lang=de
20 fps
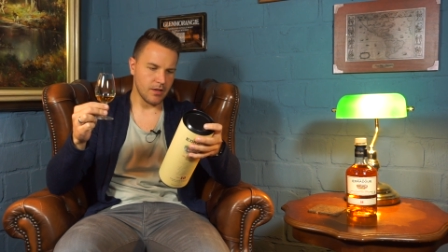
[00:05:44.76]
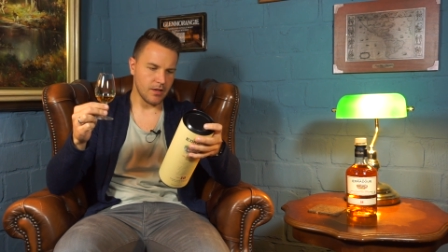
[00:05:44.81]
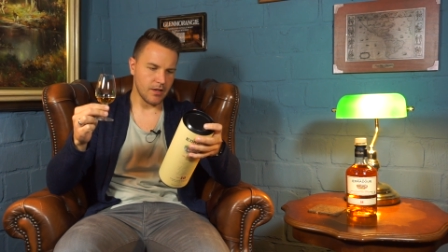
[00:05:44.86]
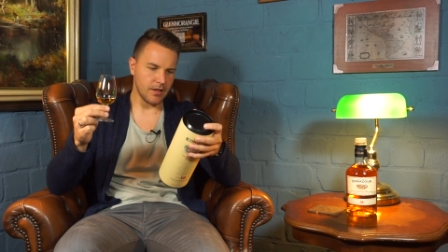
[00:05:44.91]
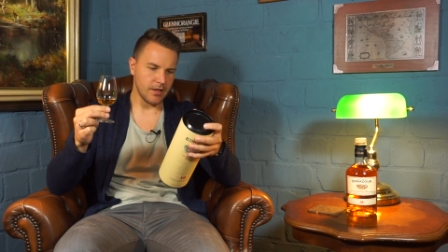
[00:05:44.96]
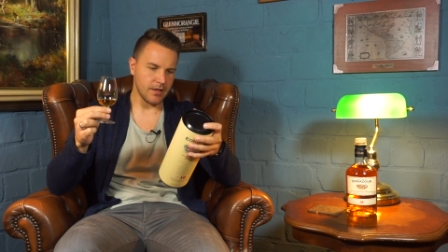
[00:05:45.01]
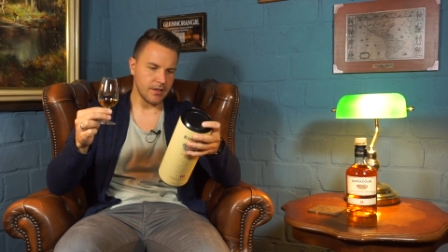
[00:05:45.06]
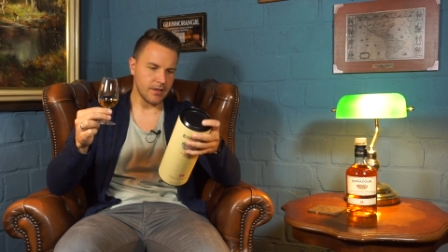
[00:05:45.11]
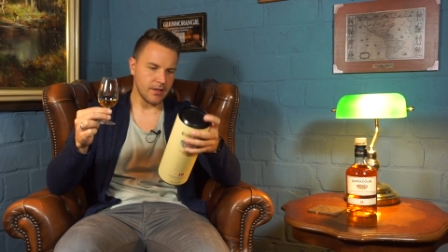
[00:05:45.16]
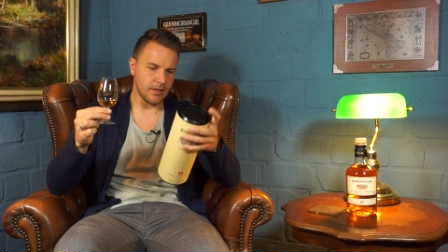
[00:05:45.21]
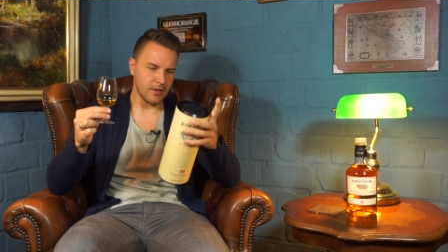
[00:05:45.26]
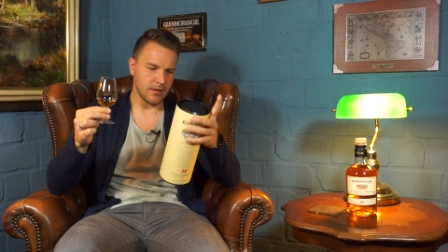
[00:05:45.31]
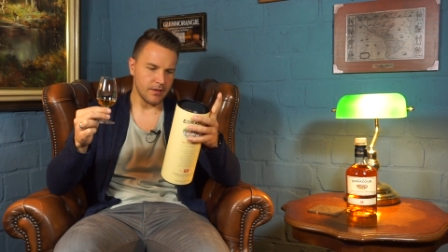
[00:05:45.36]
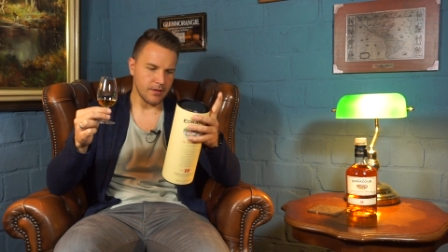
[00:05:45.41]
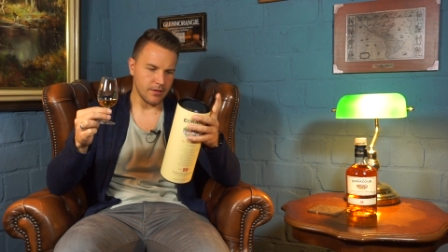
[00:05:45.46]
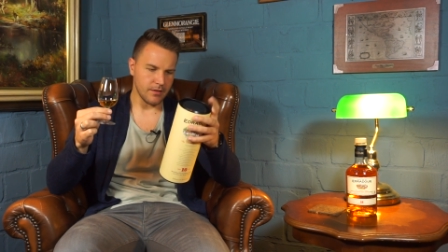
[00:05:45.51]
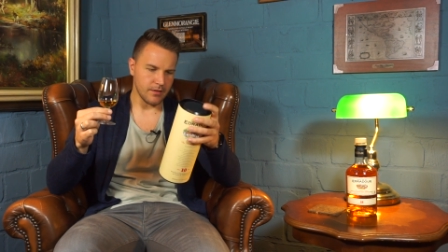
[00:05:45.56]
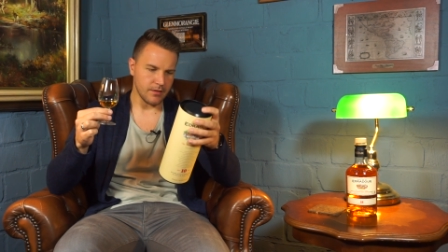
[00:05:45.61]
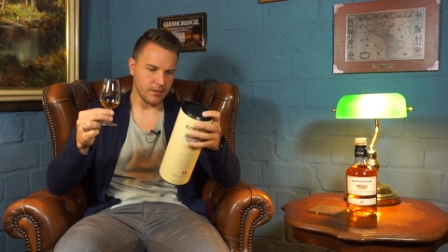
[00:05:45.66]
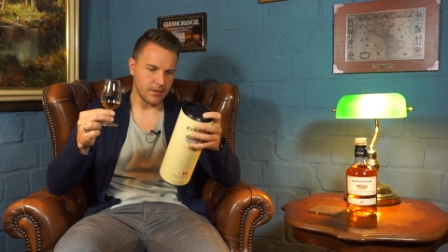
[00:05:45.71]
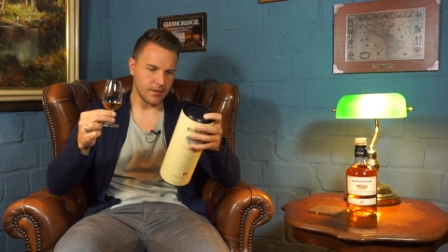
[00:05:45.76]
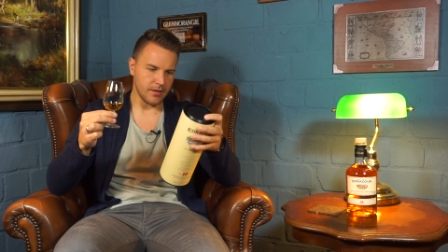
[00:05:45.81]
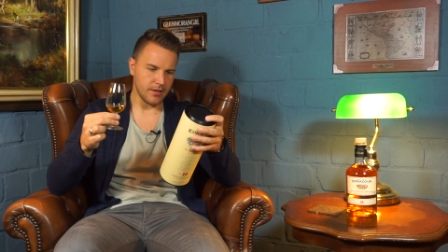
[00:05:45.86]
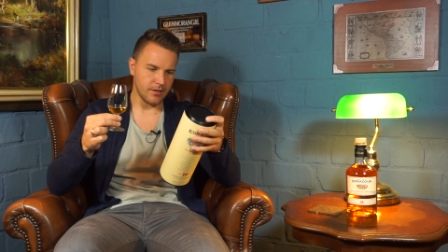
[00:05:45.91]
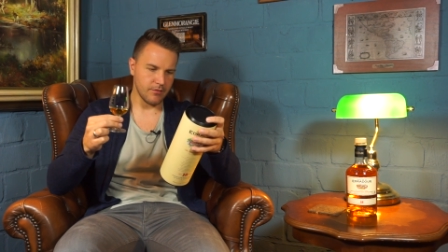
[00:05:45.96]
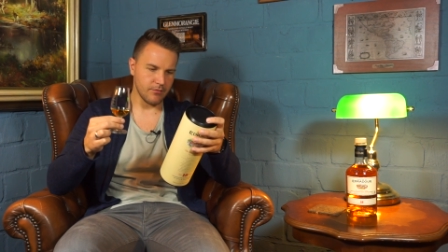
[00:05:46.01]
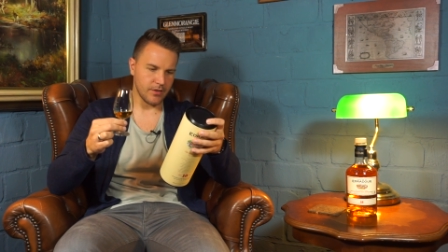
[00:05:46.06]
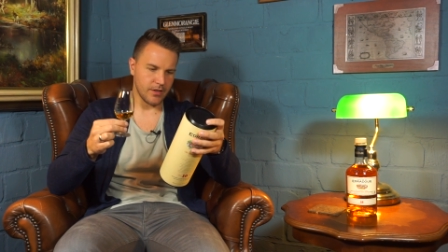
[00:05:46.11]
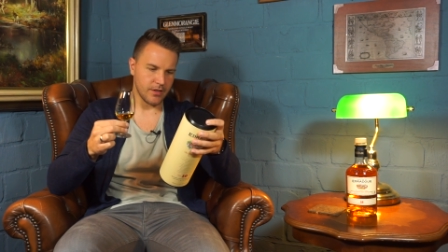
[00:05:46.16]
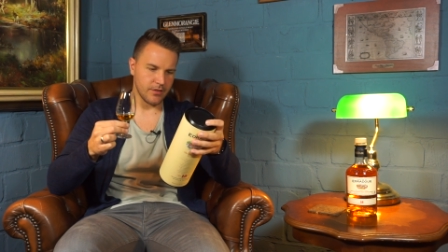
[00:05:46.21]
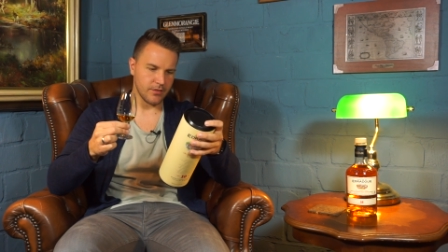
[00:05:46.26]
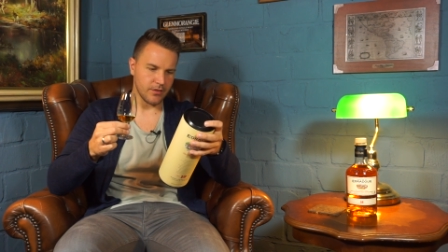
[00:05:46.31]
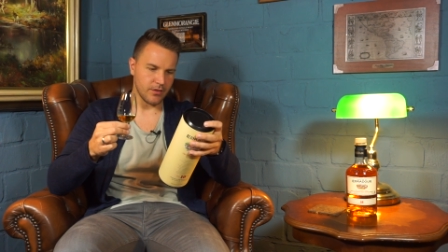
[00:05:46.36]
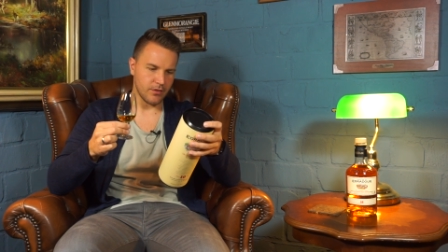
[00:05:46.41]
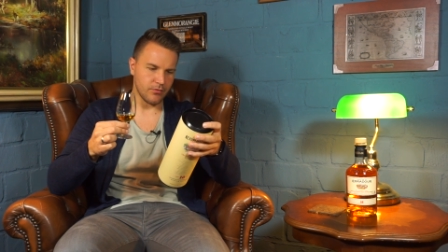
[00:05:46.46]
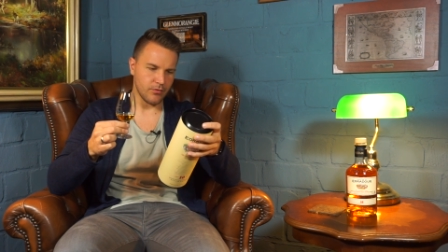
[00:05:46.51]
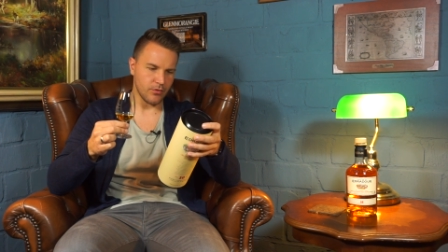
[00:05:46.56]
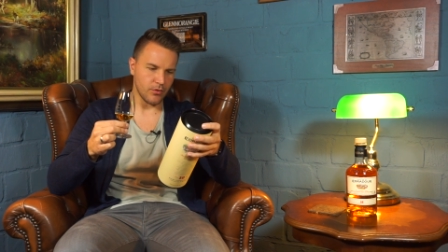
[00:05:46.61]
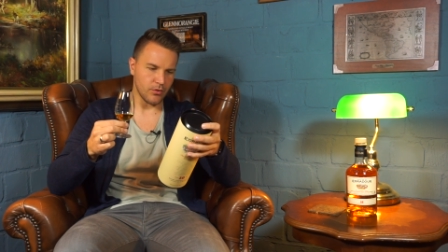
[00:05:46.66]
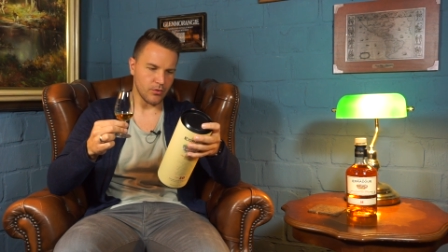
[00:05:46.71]
Ein äh, Hinweis
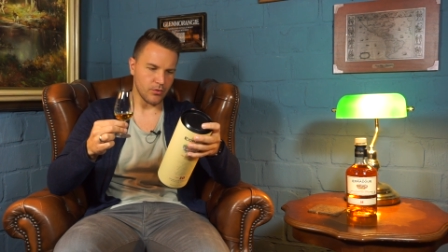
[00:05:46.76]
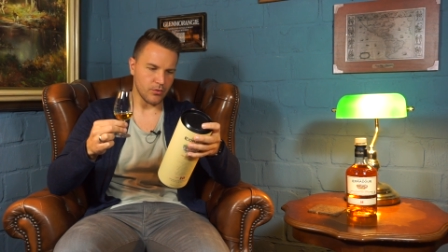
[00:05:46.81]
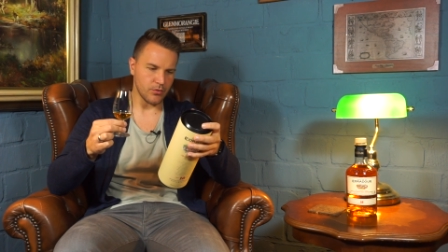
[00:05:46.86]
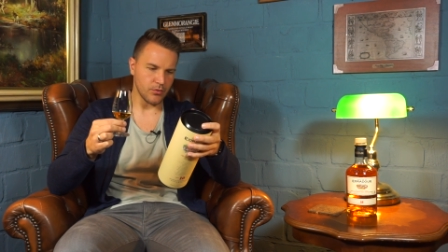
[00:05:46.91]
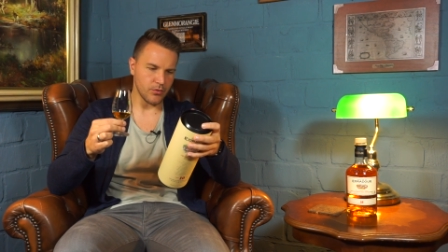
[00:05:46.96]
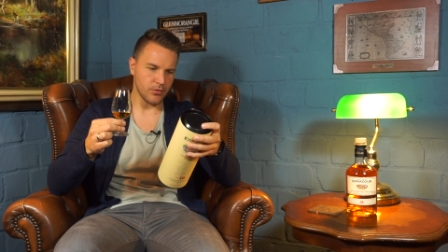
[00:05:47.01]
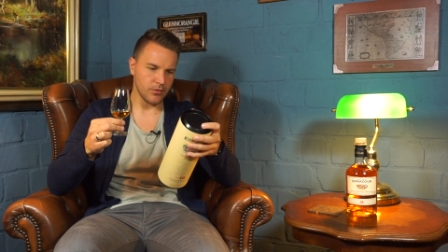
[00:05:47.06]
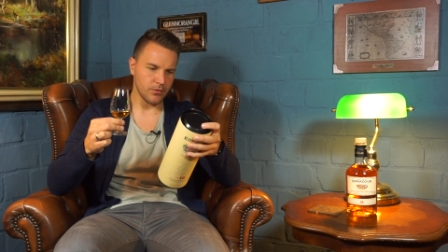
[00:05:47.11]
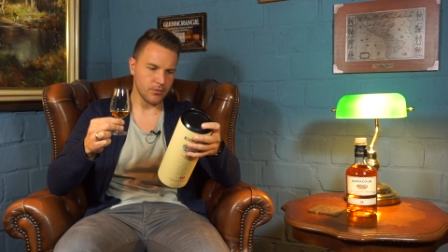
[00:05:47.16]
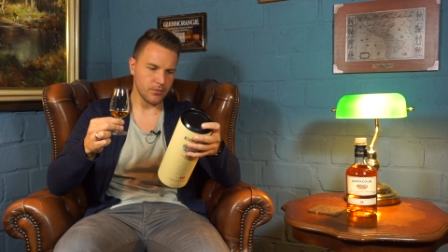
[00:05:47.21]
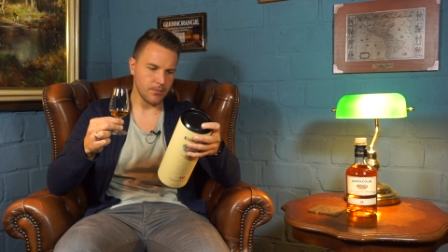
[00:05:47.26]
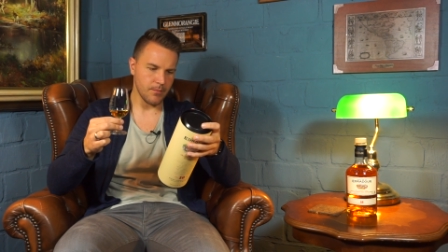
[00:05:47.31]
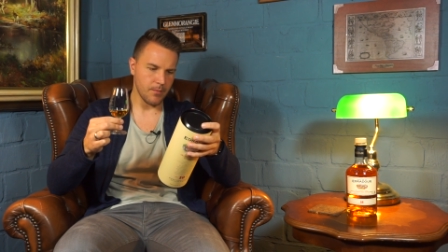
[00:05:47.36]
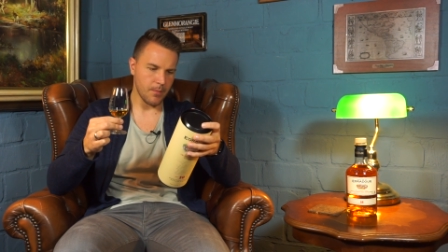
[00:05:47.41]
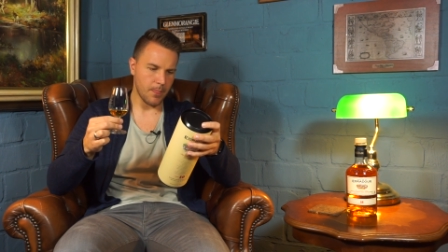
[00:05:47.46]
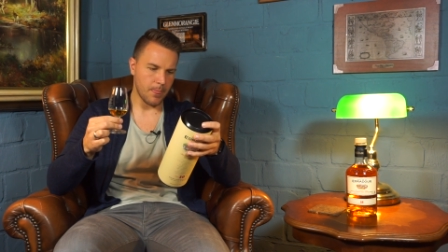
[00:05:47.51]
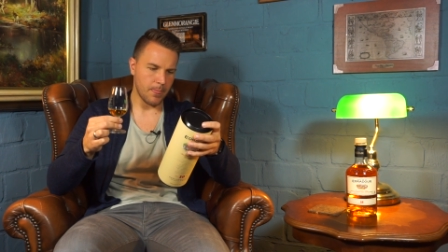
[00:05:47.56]
auf Oloroso.